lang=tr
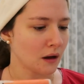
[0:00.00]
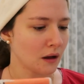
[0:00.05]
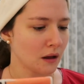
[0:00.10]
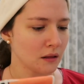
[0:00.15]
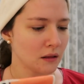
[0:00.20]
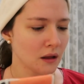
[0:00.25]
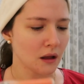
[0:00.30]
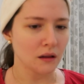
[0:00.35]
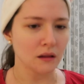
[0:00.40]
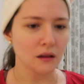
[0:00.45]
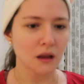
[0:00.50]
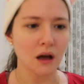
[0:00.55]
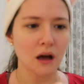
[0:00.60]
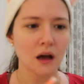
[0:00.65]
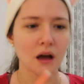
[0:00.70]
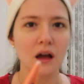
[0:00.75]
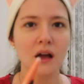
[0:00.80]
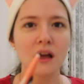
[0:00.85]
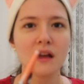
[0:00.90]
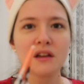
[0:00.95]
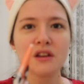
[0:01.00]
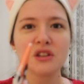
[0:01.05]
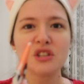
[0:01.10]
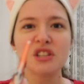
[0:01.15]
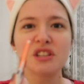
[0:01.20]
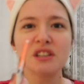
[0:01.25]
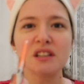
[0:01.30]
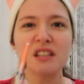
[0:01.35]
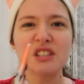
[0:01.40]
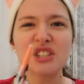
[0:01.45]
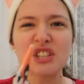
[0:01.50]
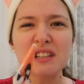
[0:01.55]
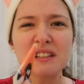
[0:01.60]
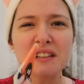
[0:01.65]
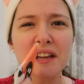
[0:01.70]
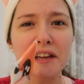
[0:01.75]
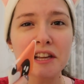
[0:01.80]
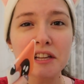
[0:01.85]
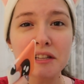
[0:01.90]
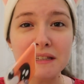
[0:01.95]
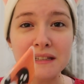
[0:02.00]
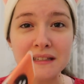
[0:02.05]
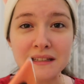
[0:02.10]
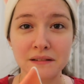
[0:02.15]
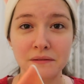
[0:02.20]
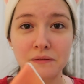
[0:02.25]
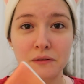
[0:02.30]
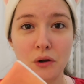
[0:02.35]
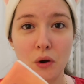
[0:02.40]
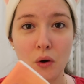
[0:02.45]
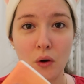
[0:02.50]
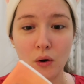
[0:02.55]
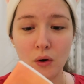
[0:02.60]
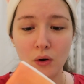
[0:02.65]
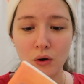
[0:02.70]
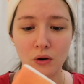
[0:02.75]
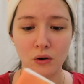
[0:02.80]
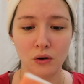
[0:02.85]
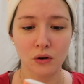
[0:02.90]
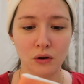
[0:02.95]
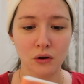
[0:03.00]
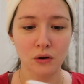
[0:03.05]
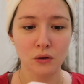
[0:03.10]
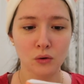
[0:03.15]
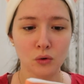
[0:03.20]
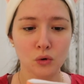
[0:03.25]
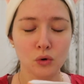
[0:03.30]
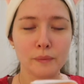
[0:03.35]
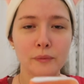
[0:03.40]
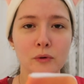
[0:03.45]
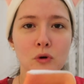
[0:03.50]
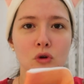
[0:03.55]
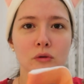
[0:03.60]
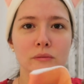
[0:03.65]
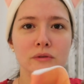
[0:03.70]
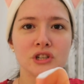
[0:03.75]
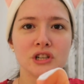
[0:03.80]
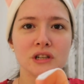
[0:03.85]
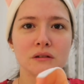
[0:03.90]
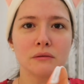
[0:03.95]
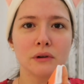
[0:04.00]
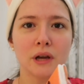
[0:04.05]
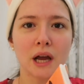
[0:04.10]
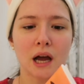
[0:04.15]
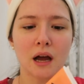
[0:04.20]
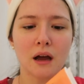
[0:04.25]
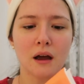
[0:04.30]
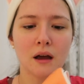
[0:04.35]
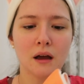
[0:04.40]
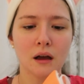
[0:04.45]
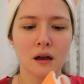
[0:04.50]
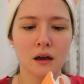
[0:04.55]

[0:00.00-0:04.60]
Allah Allah. Hiç içinde hiç sıvı yok. Kupkuru bir şey bu ya.